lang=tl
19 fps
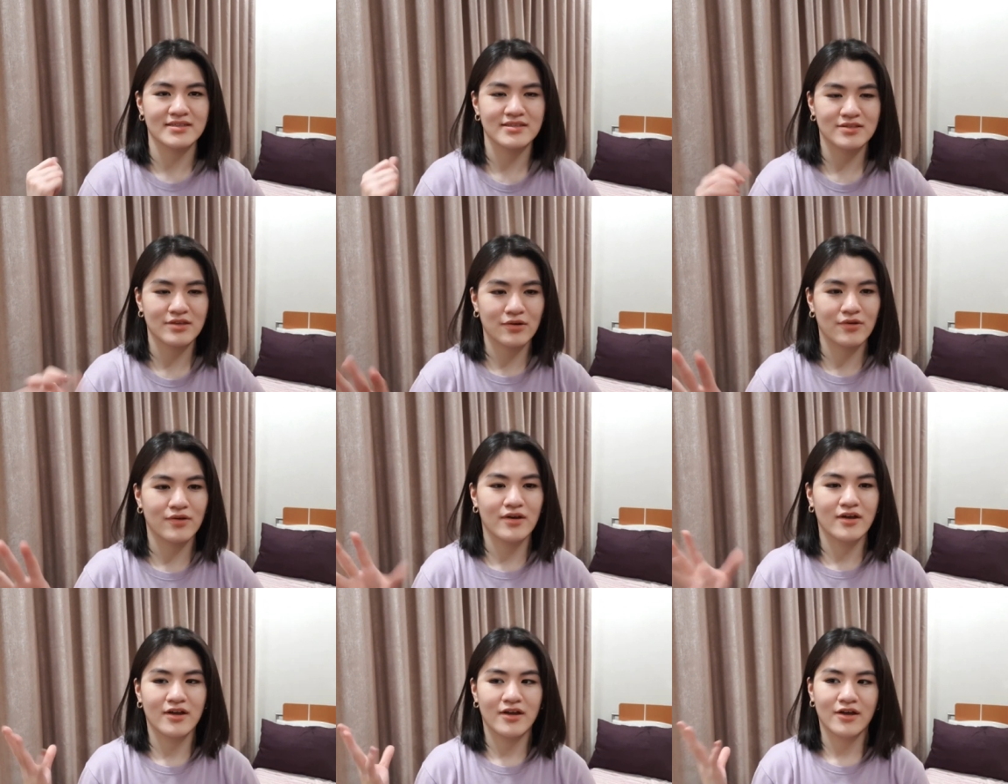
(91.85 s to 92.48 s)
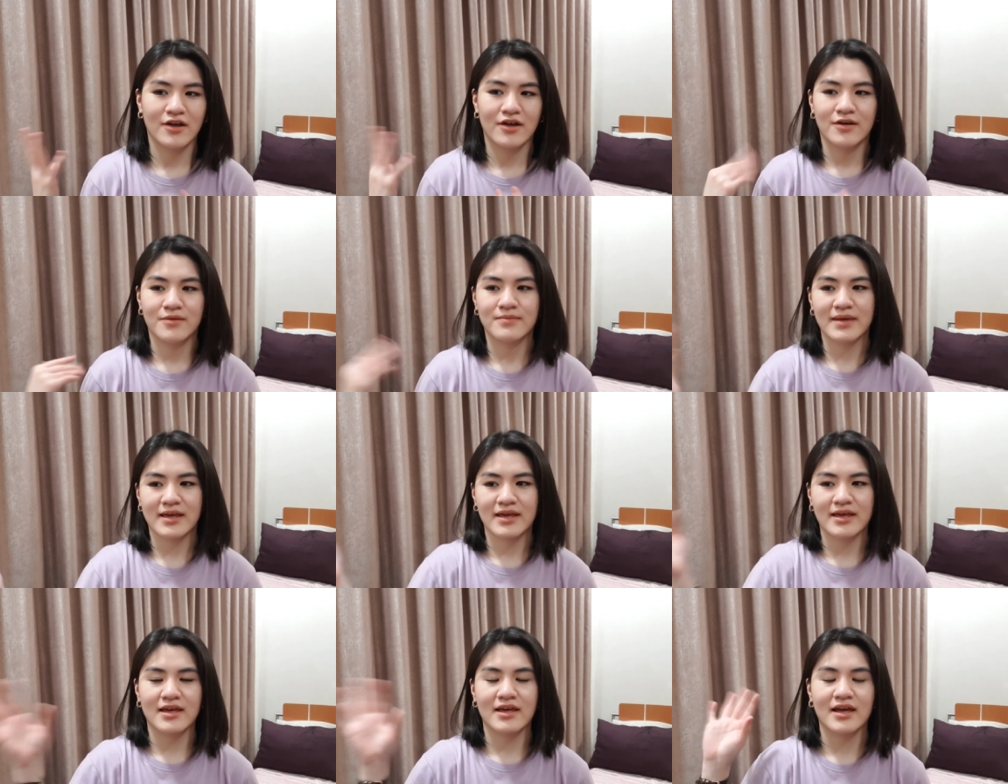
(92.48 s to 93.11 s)
So,
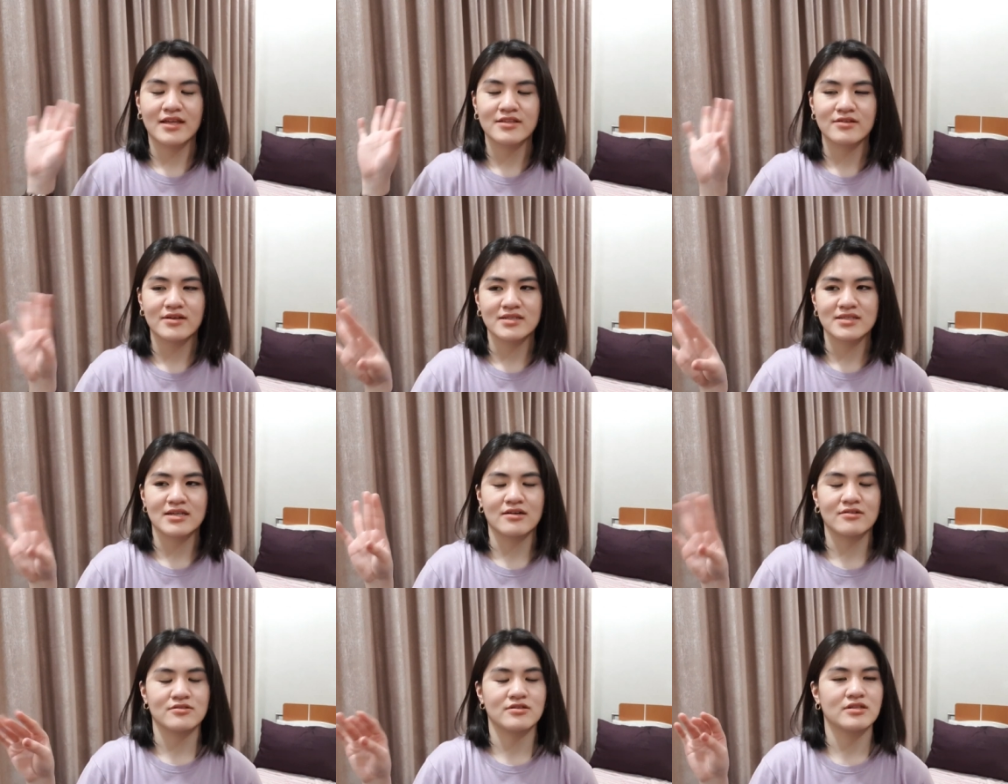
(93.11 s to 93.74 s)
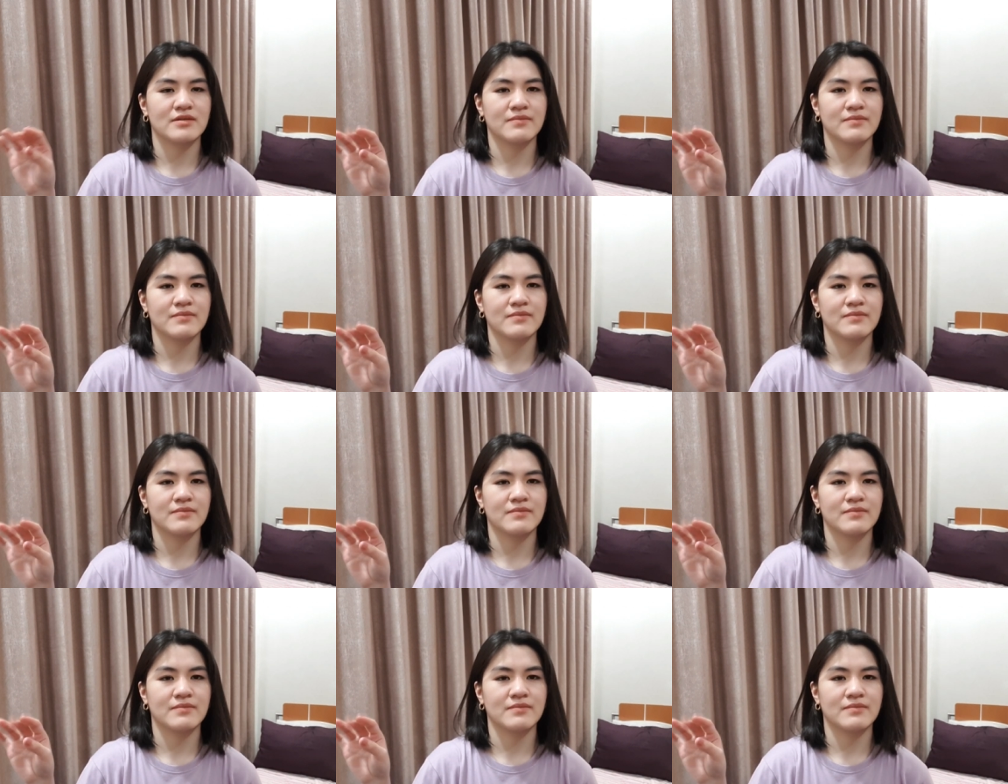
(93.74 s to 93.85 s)
may ano kasi ako doon,